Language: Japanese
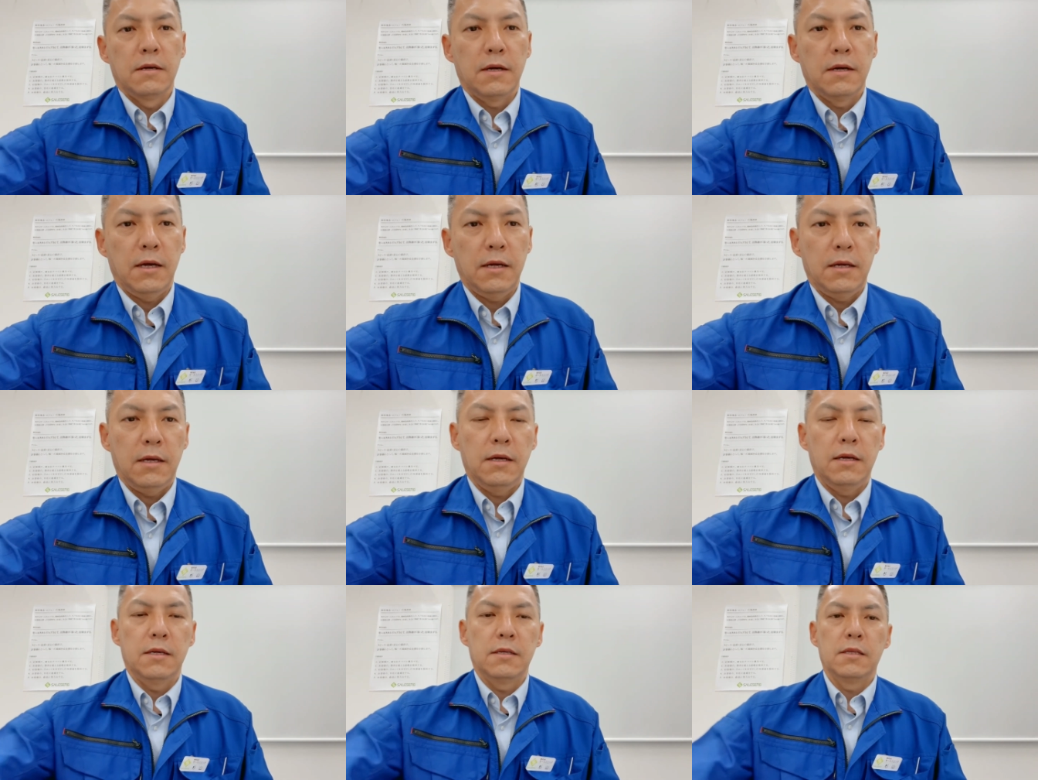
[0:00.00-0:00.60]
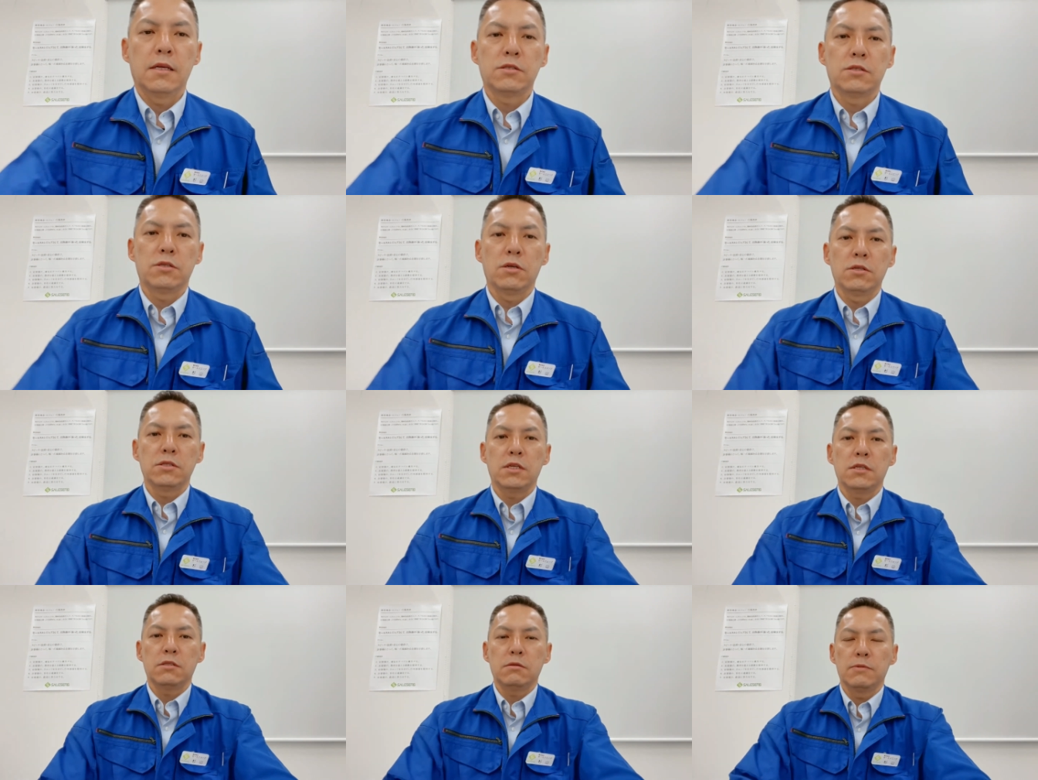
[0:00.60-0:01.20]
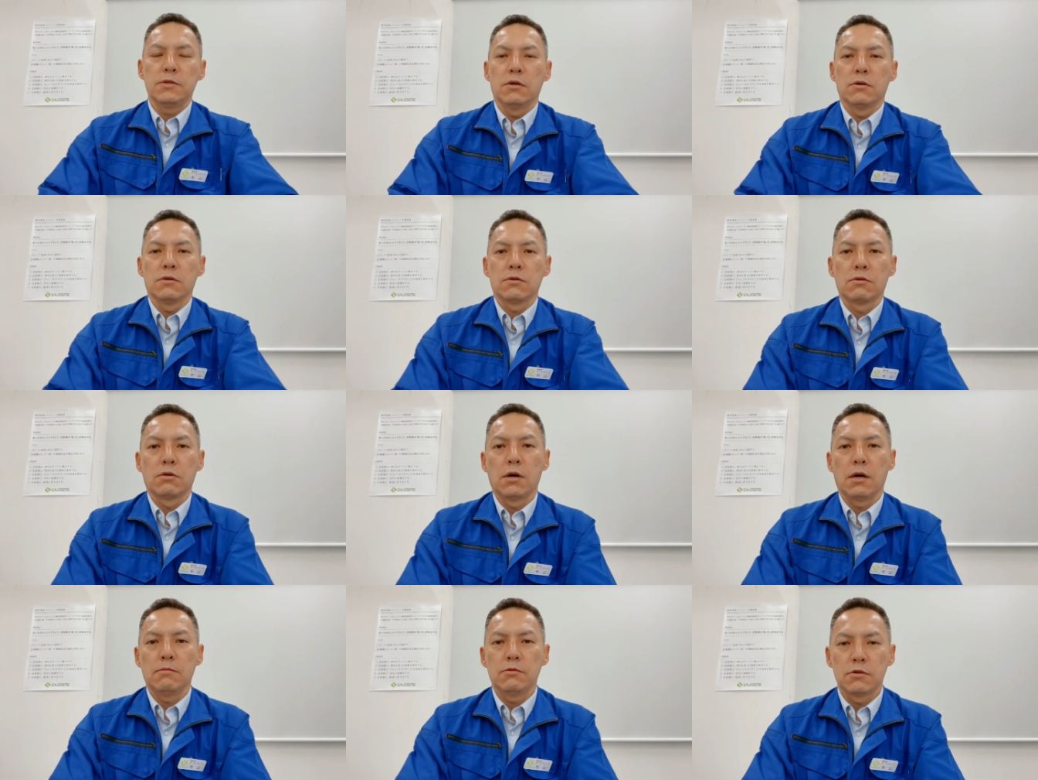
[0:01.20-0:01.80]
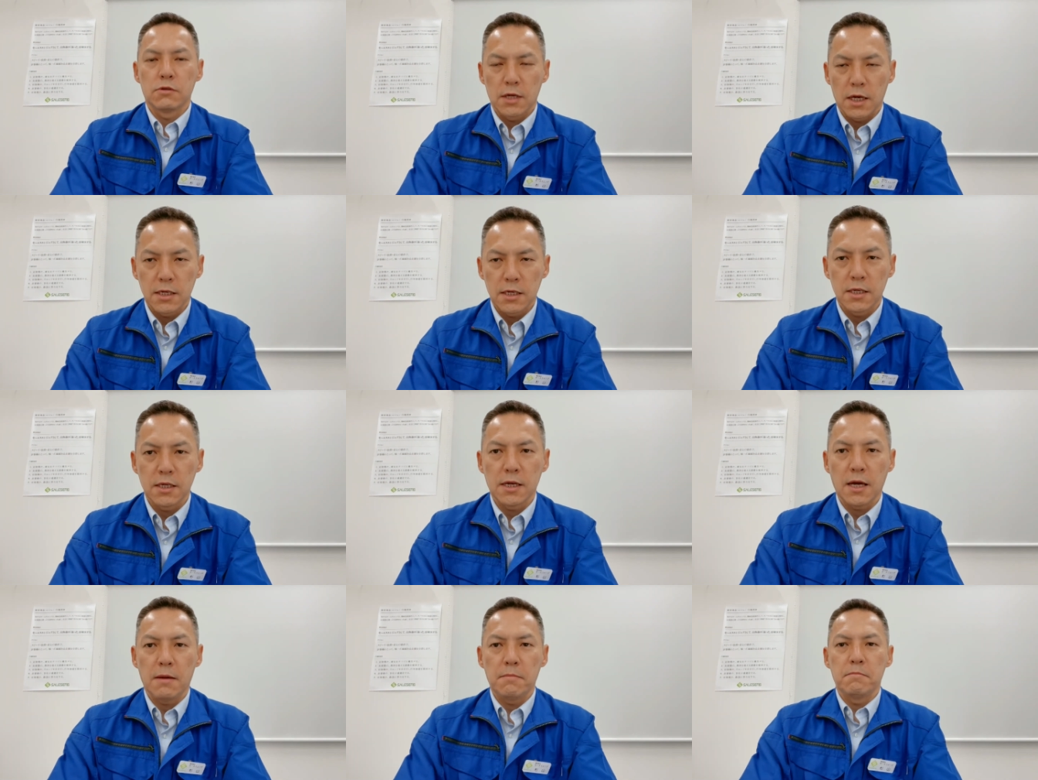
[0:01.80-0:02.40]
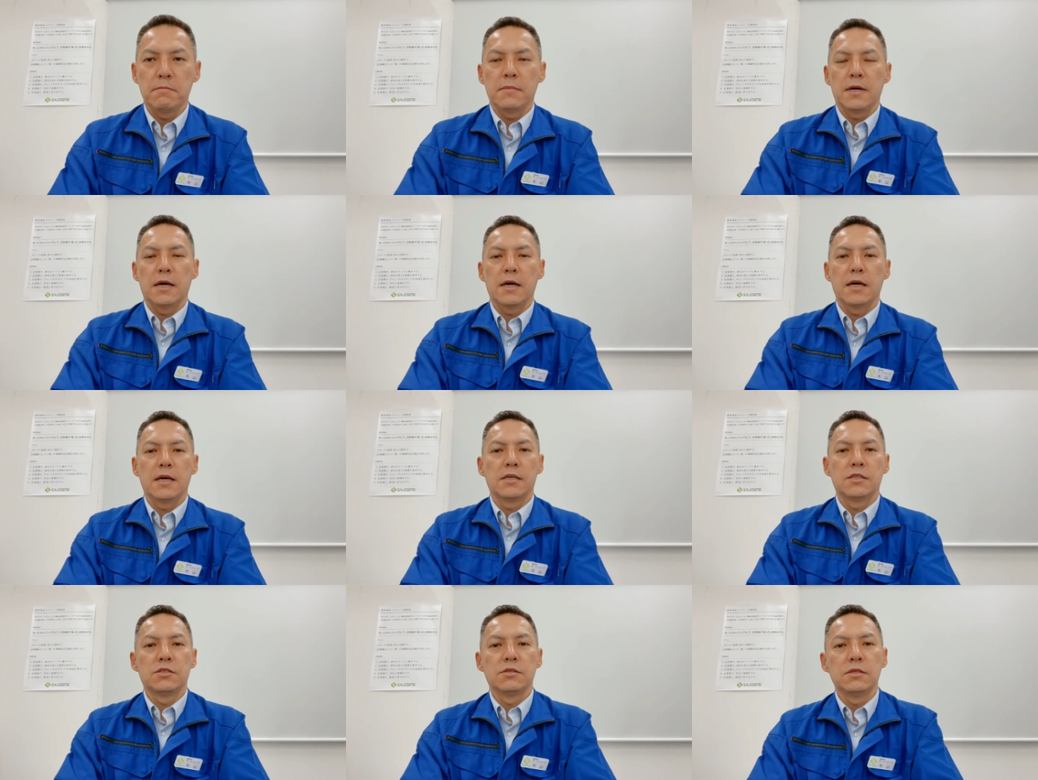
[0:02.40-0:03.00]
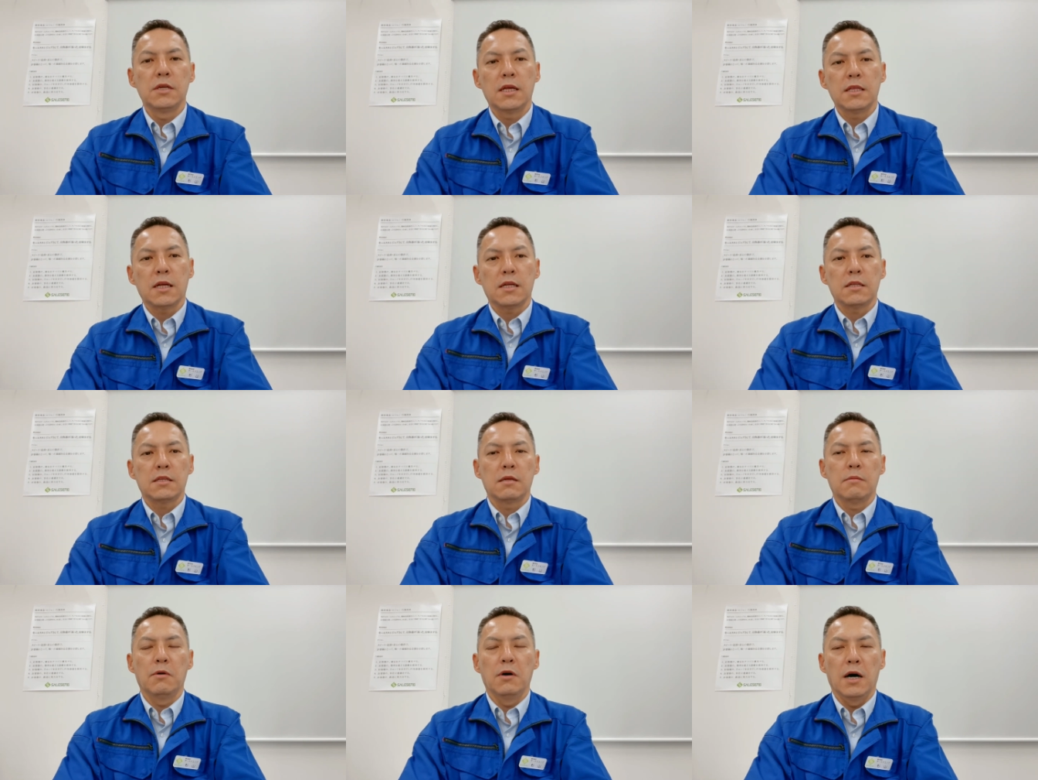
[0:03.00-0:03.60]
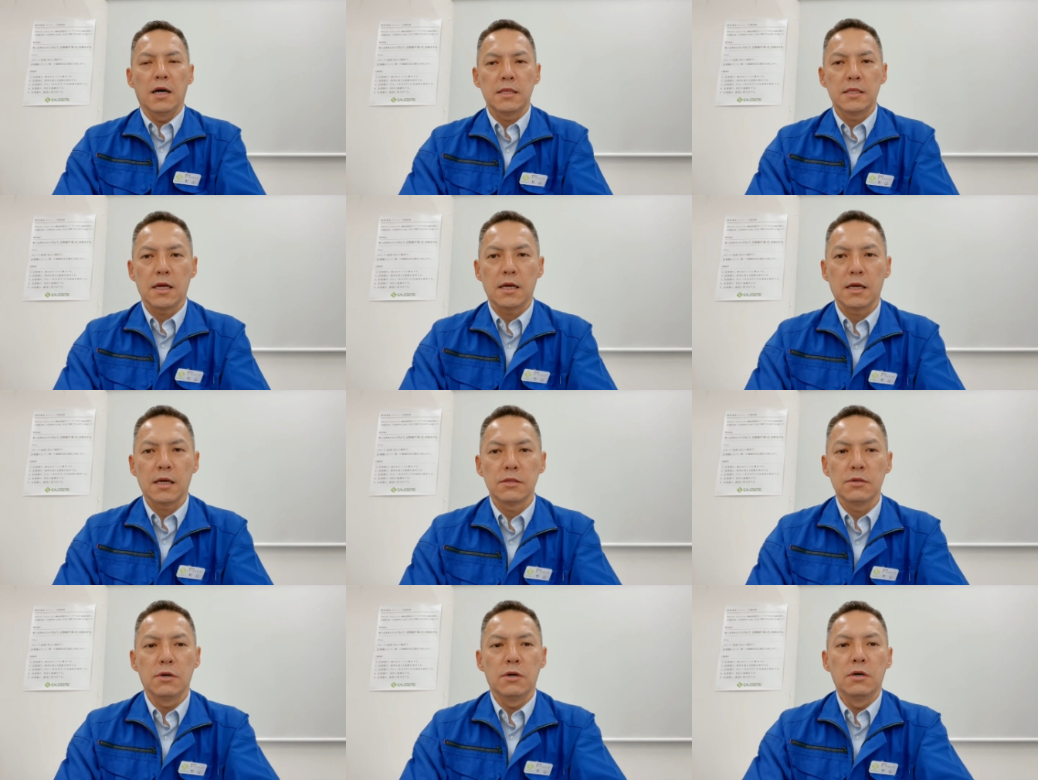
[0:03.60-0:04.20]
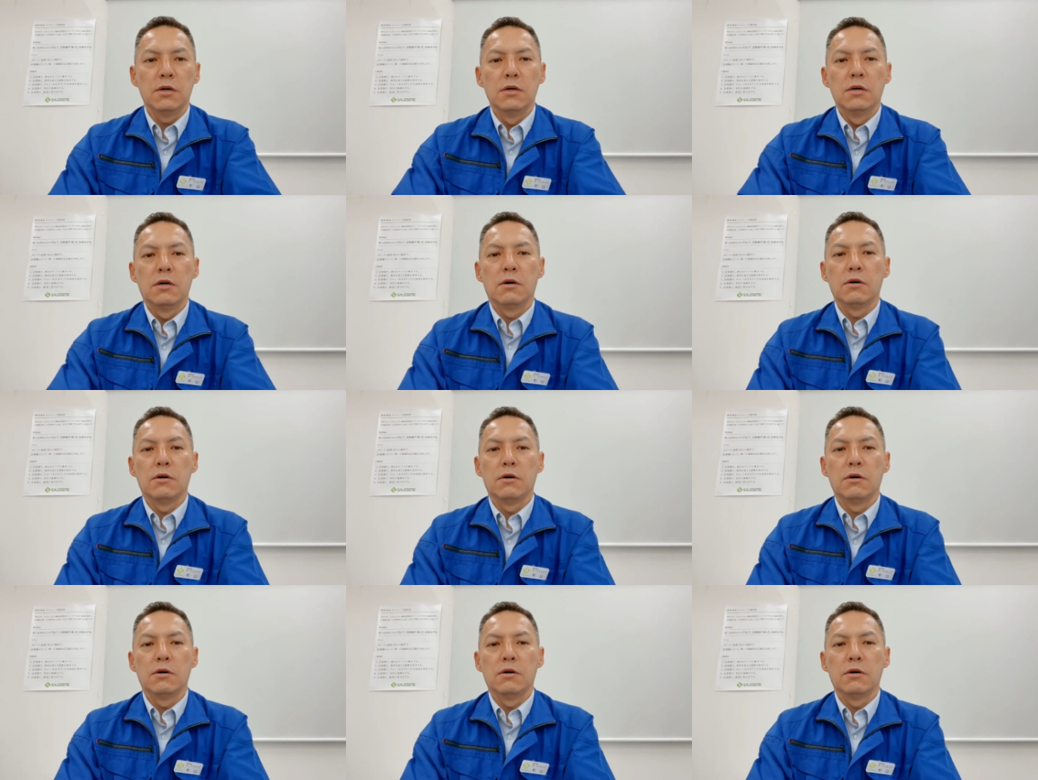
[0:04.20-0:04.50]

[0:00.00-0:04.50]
はい、えー、熱処理設備のトラブル激減、えー、10年経っても安定稼働、